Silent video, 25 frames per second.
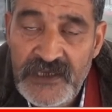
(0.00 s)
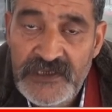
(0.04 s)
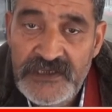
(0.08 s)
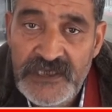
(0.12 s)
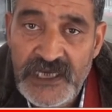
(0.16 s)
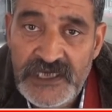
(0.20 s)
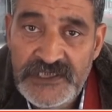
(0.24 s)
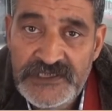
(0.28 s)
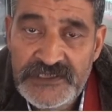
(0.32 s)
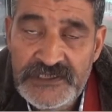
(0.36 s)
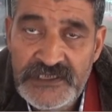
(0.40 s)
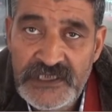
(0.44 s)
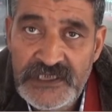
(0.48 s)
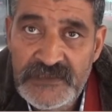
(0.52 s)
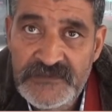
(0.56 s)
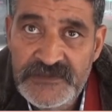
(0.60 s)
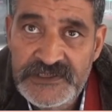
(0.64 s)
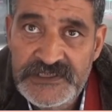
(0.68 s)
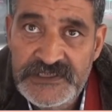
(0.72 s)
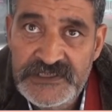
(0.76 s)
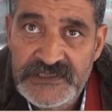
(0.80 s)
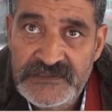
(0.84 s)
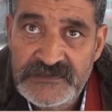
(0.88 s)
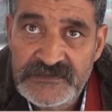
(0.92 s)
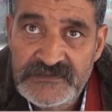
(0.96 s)

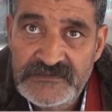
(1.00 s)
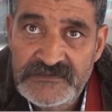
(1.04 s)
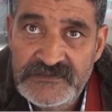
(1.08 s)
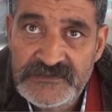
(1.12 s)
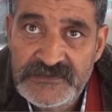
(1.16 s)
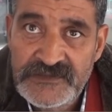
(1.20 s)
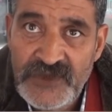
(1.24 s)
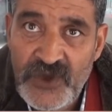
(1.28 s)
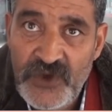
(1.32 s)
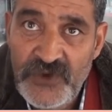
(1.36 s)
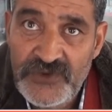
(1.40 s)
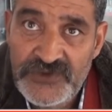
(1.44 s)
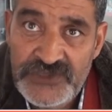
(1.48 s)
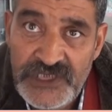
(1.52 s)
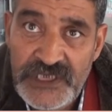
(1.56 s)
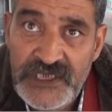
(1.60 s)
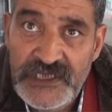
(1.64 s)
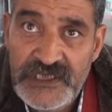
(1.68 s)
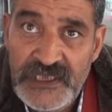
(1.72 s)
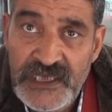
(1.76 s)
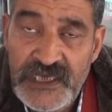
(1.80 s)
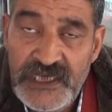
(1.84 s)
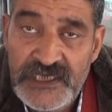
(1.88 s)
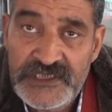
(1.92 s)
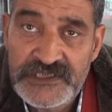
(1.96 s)
yaşlarımızın,
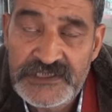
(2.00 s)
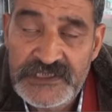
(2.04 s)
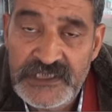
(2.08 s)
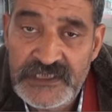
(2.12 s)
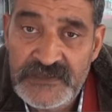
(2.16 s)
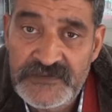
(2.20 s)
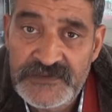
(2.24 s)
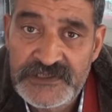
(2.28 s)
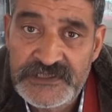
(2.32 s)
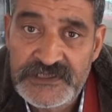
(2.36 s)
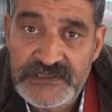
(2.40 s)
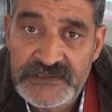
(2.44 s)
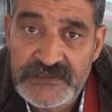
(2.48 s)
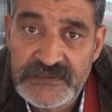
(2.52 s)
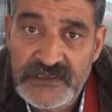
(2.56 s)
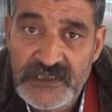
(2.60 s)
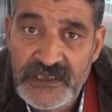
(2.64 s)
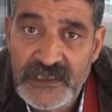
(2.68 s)
öncelikle yaşlarımızın